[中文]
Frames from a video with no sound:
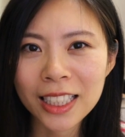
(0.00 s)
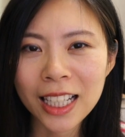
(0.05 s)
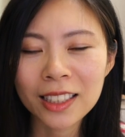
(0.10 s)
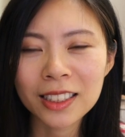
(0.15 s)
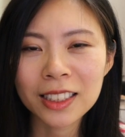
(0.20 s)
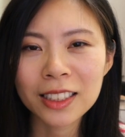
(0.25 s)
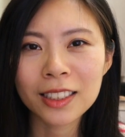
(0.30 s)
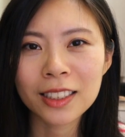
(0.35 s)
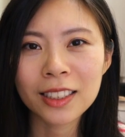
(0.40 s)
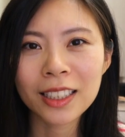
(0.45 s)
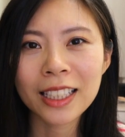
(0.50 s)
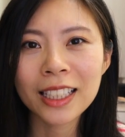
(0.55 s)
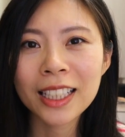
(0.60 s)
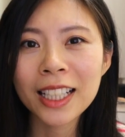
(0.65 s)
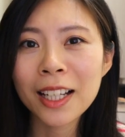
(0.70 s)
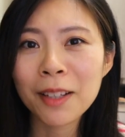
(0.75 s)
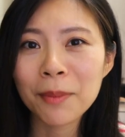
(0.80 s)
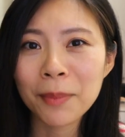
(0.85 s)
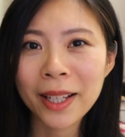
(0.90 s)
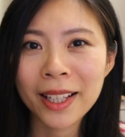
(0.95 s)
这样子一
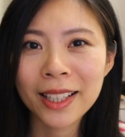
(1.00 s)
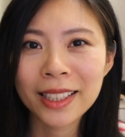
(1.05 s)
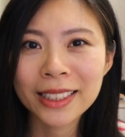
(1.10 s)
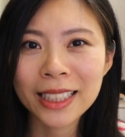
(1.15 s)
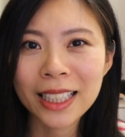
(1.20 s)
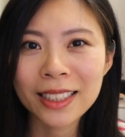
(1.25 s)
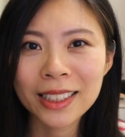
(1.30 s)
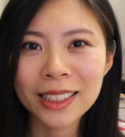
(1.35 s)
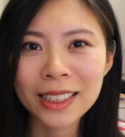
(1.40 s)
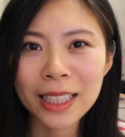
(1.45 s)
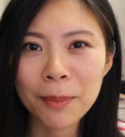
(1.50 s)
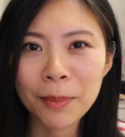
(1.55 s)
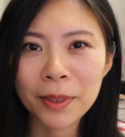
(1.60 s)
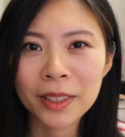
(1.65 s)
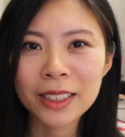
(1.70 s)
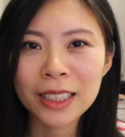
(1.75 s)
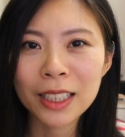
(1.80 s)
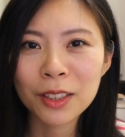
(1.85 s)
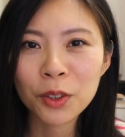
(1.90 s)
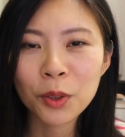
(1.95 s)
天赔了三十三
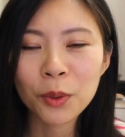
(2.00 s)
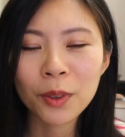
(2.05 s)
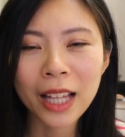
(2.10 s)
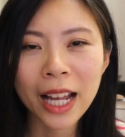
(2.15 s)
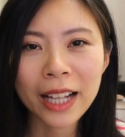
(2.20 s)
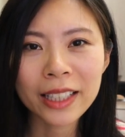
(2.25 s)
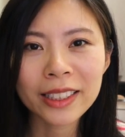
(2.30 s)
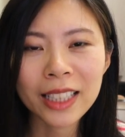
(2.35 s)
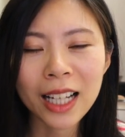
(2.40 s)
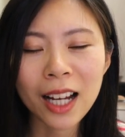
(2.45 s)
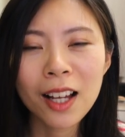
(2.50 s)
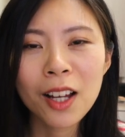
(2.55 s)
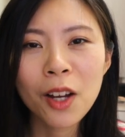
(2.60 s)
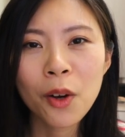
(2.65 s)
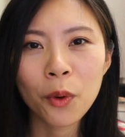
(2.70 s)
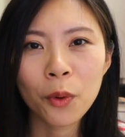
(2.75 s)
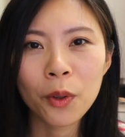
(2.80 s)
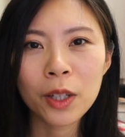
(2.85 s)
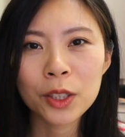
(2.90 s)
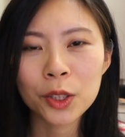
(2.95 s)
percent，对我来讲，
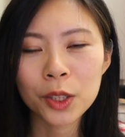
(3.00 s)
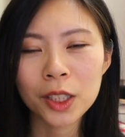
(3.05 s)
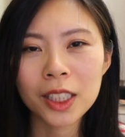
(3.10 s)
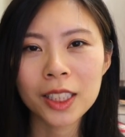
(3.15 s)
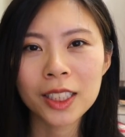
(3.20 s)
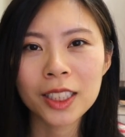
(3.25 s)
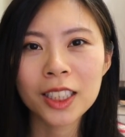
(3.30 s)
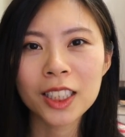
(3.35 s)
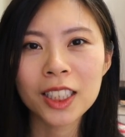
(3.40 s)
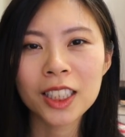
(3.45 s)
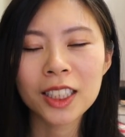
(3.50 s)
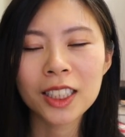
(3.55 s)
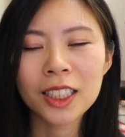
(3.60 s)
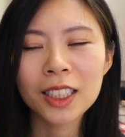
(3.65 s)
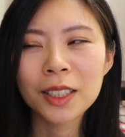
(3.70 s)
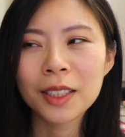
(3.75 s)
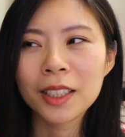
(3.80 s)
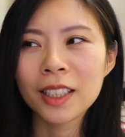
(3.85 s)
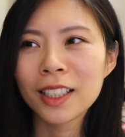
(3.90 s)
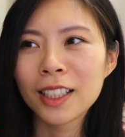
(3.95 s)
我会觉得是
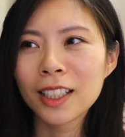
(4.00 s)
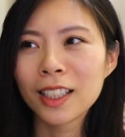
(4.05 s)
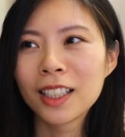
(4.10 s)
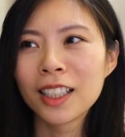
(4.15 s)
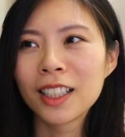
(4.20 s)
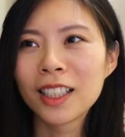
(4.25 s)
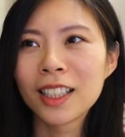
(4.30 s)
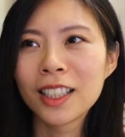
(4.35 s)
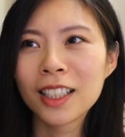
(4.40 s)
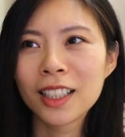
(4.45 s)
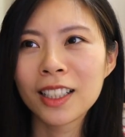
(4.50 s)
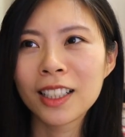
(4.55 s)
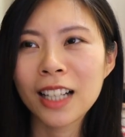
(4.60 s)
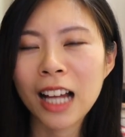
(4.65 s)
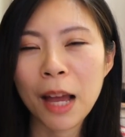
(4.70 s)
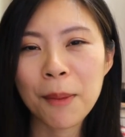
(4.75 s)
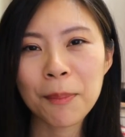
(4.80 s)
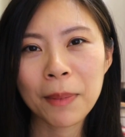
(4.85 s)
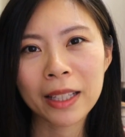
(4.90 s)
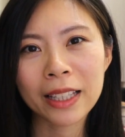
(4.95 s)

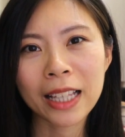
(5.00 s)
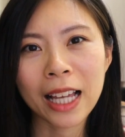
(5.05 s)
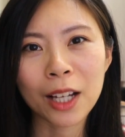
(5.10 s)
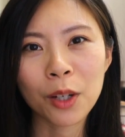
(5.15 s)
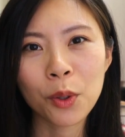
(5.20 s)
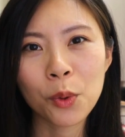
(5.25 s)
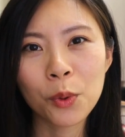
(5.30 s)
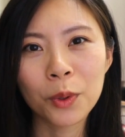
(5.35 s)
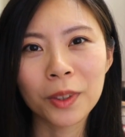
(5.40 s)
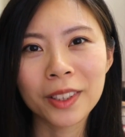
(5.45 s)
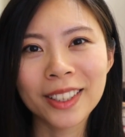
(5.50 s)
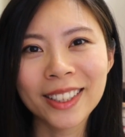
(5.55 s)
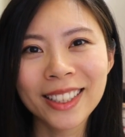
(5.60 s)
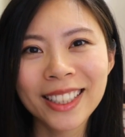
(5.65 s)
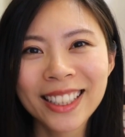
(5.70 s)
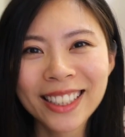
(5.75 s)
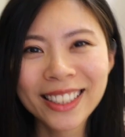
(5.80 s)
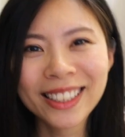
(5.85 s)
还蛮难过的。